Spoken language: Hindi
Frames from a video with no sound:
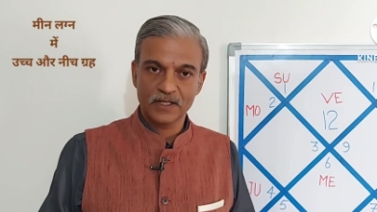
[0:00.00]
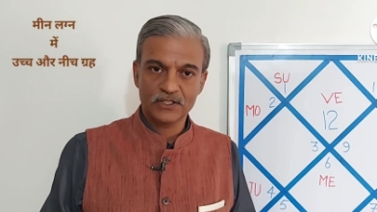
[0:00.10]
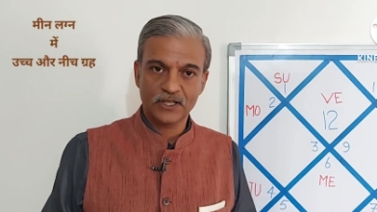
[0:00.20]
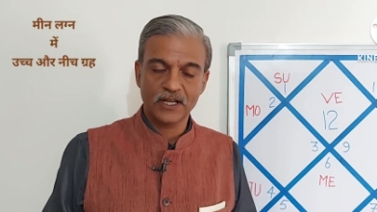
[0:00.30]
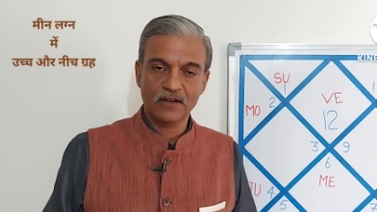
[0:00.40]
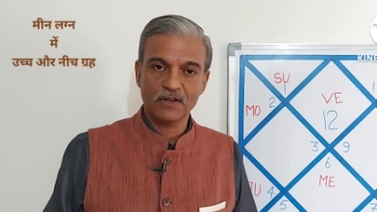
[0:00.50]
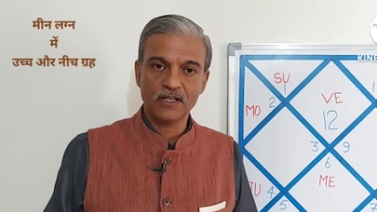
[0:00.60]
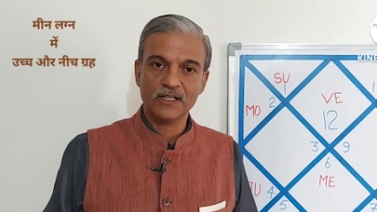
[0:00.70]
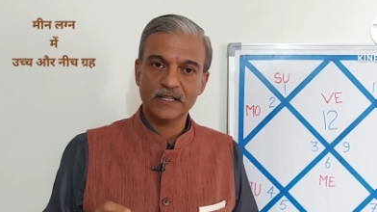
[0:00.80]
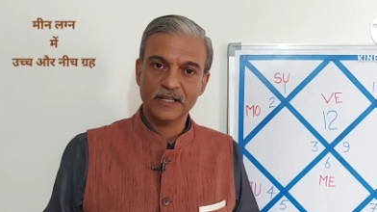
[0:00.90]
इसके अलावा
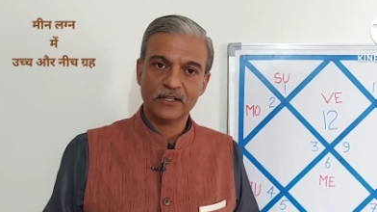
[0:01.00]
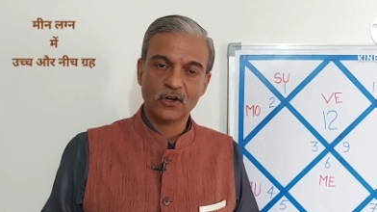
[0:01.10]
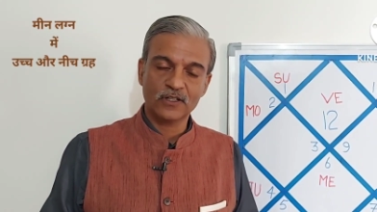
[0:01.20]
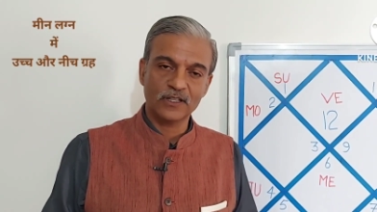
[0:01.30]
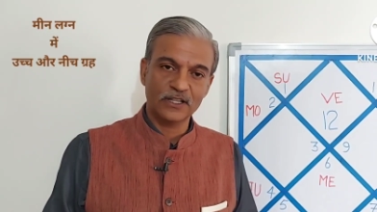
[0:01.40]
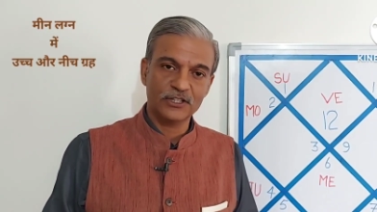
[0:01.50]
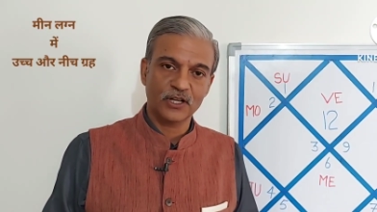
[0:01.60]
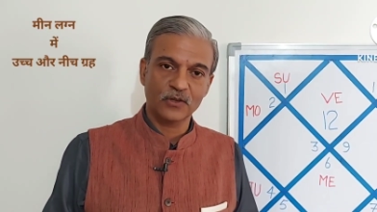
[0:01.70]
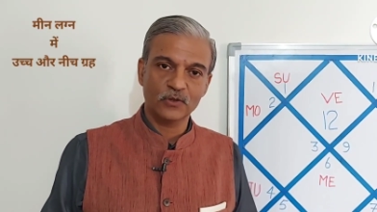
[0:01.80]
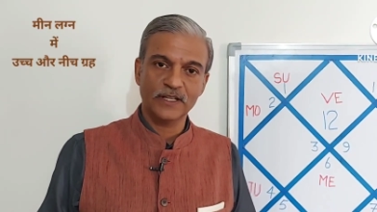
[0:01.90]
एक और
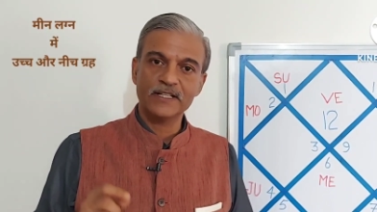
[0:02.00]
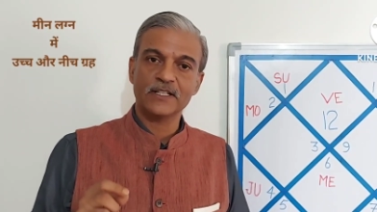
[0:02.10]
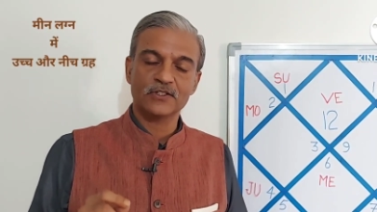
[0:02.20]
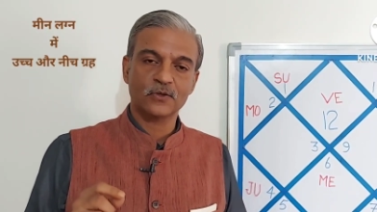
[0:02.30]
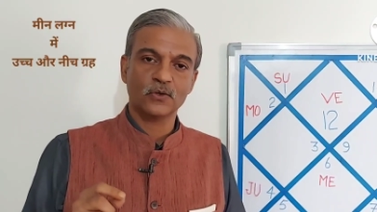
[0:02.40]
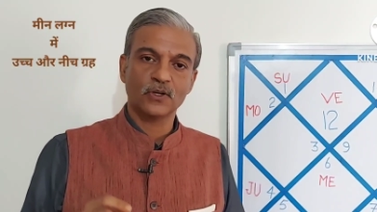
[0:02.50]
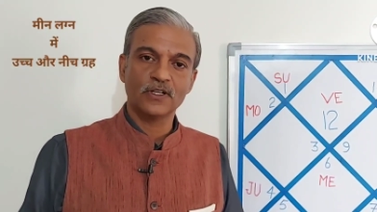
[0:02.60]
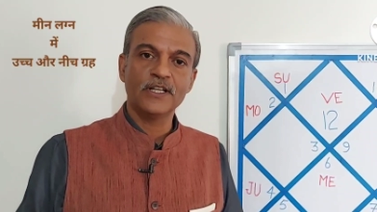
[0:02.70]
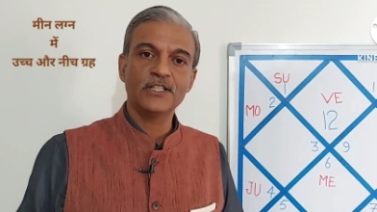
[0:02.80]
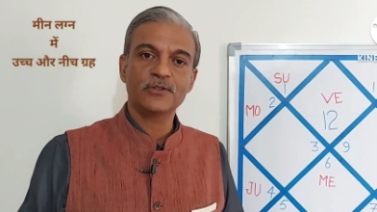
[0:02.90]
कंडीशन होती है जिसको
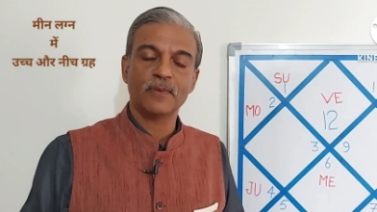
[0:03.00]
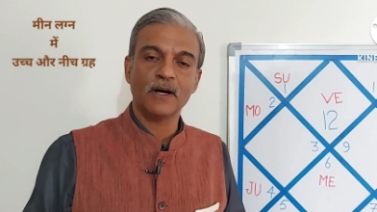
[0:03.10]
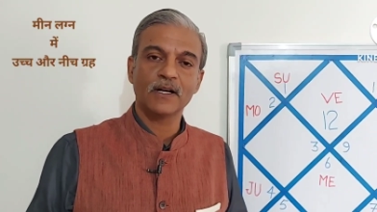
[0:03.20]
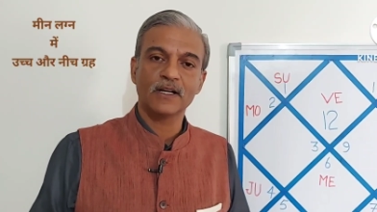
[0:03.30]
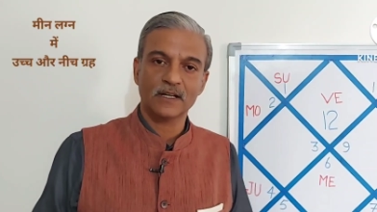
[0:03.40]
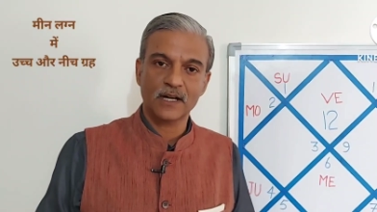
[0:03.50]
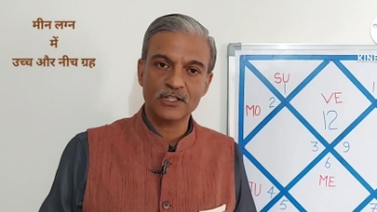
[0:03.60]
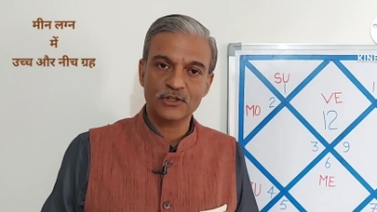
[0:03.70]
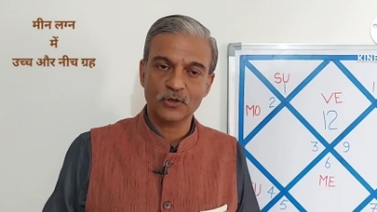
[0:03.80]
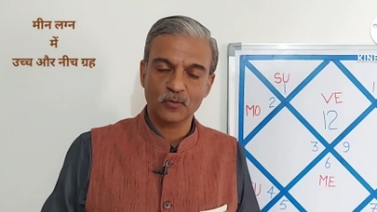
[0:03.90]
नीच भंग
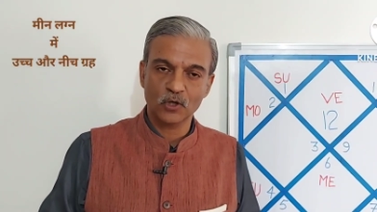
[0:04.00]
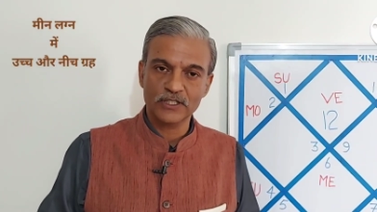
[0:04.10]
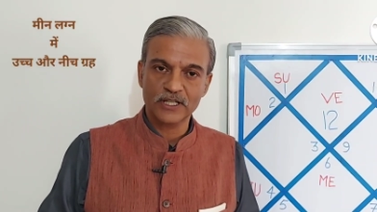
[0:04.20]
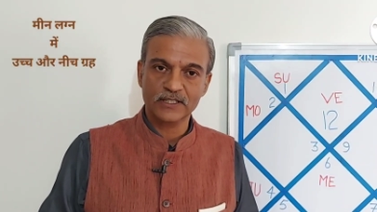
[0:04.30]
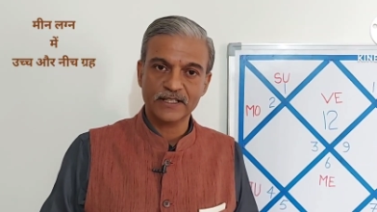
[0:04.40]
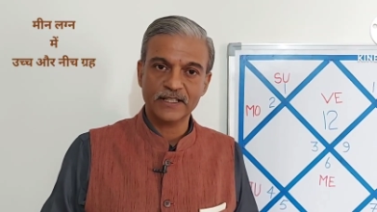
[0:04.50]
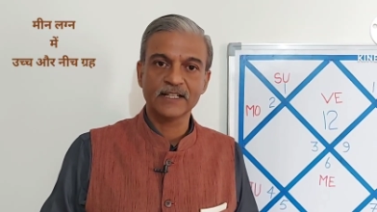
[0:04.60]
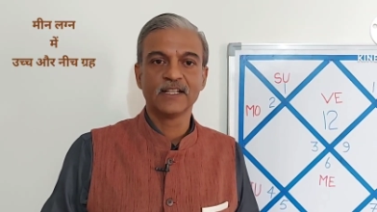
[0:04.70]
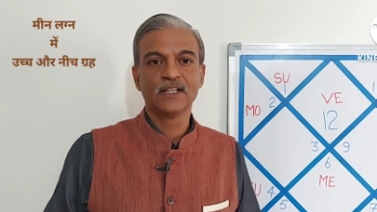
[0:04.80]
राजयोग बोला जाता है